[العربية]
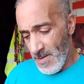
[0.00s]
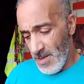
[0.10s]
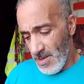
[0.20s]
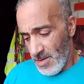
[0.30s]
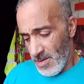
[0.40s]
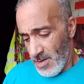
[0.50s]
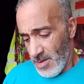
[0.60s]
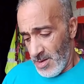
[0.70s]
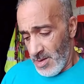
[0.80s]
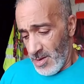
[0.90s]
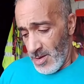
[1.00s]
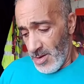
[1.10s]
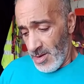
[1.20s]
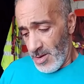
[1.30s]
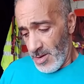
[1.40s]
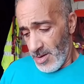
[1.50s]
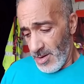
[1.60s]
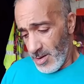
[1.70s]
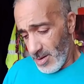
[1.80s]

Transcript: وكانت الصدمة كبيرة عليه